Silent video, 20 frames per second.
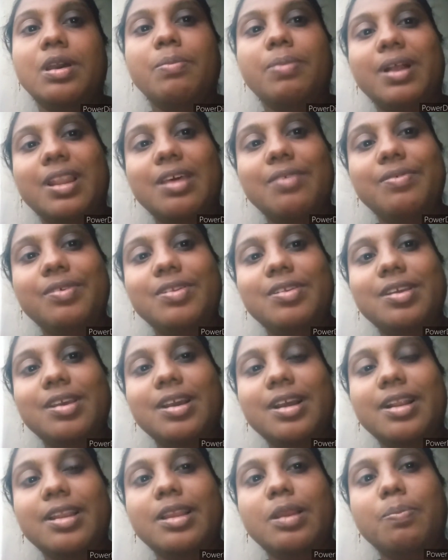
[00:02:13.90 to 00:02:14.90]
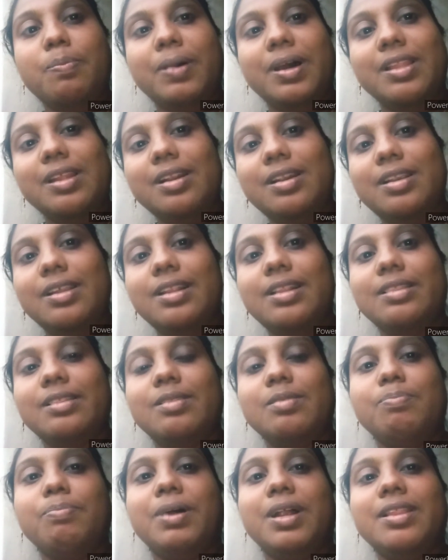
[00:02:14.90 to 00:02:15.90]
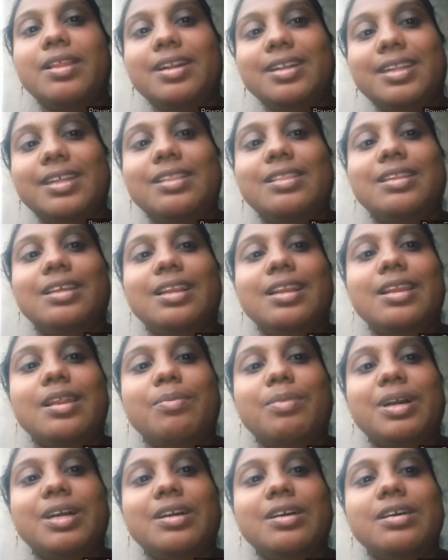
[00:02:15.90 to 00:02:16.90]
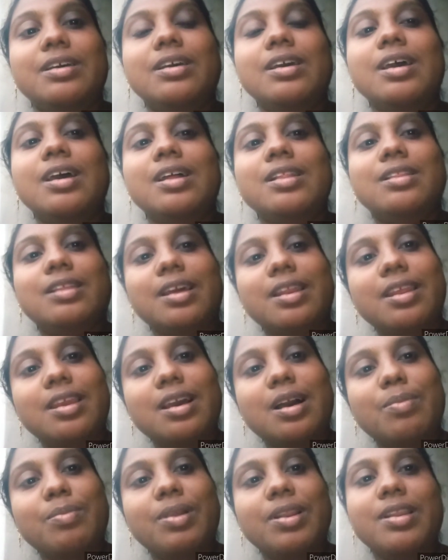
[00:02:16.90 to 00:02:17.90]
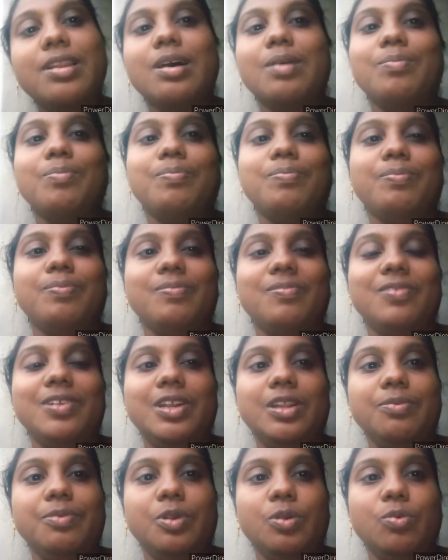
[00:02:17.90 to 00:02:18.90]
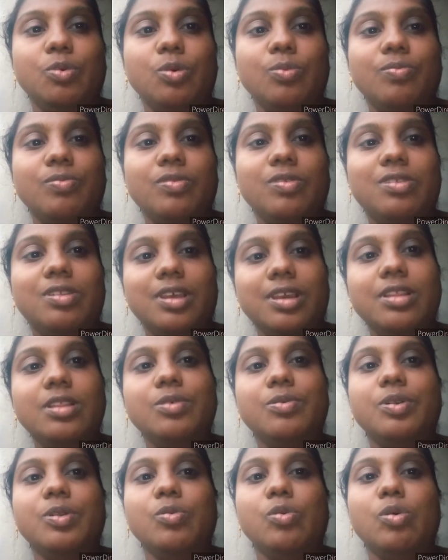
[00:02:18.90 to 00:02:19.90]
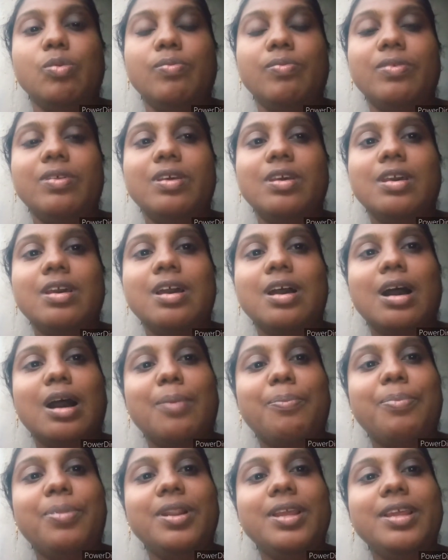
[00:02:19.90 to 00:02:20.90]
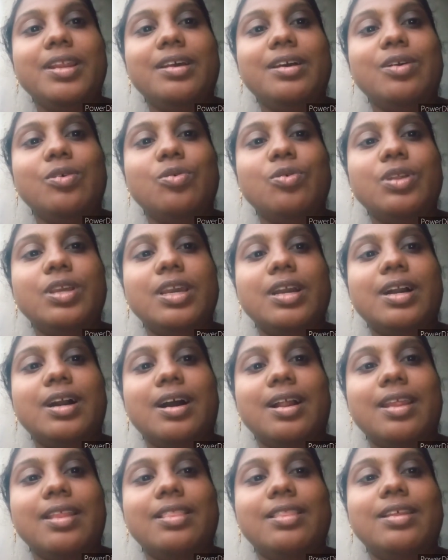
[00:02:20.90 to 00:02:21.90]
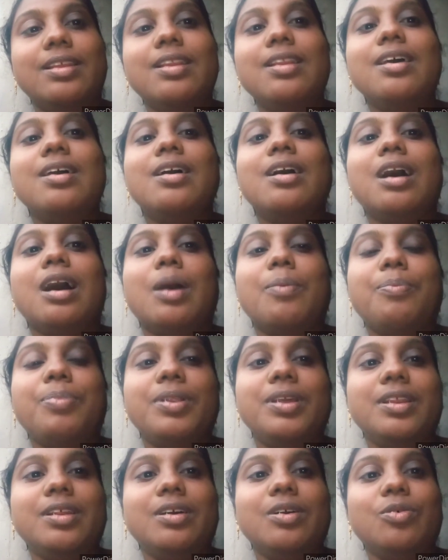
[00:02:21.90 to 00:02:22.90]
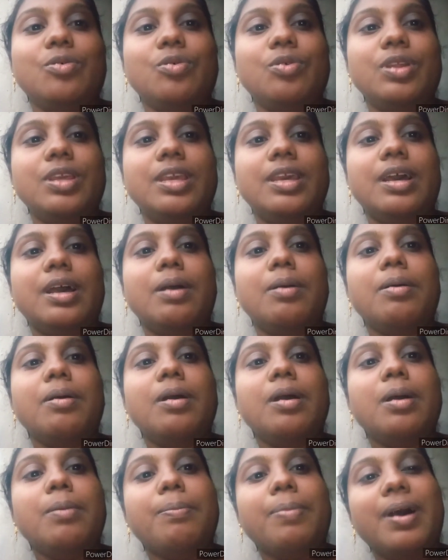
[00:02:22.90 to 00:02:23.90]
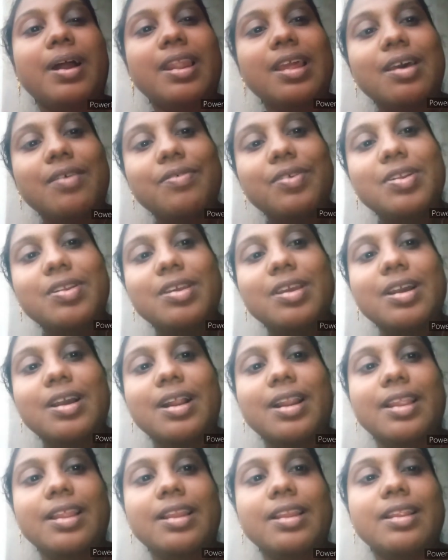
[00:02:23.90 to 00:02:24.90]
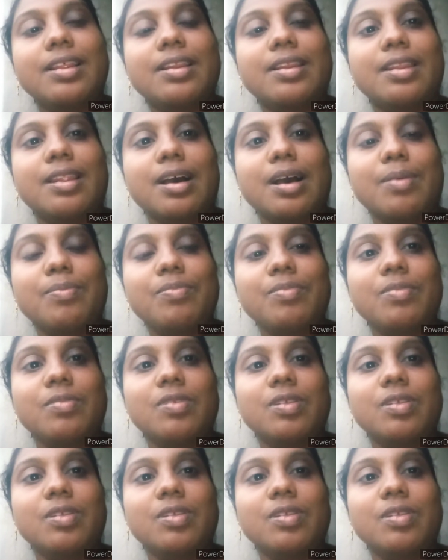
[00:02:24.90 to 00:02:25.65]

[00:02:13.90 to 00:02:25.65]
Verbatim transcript: பல விஷயங்களில் பதட்டில் பதட்டத்தில் நமக்கு தெரியாமல் நாம் விட்டு விடுவோம் செய்து விடுவோம் அப்படி இருக்கக்கூடிய காலத்தில் அப்படி இருக்கக்கூடிய பல விஷயங்களில் நாம்